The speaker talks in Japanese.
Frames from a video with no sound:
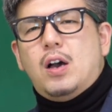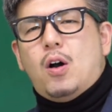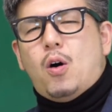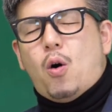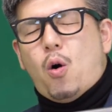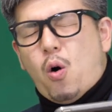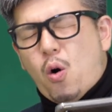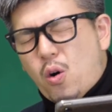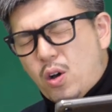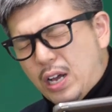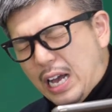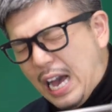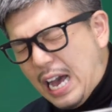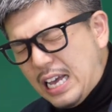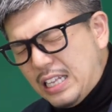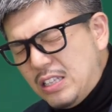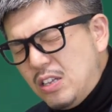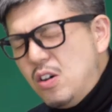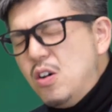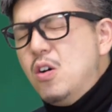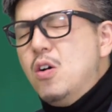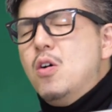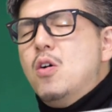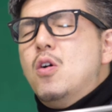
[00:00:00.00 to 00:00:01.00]
他
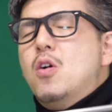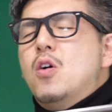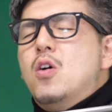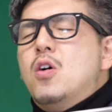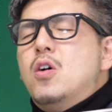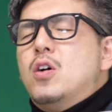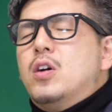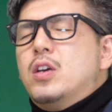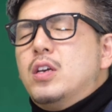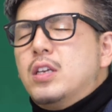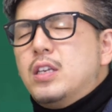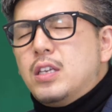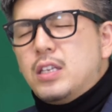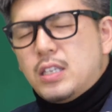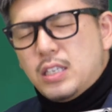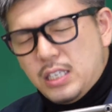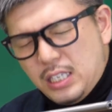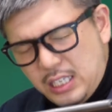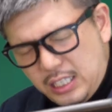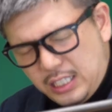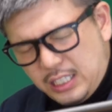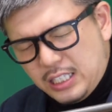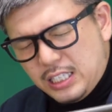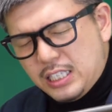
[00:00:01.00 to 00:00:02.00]
の
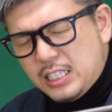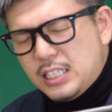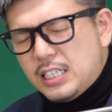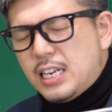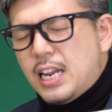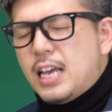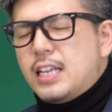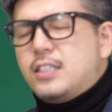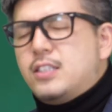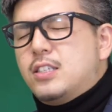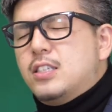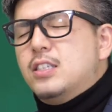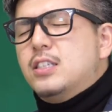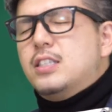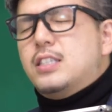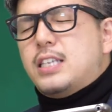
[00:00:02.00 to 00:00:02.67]
いち列、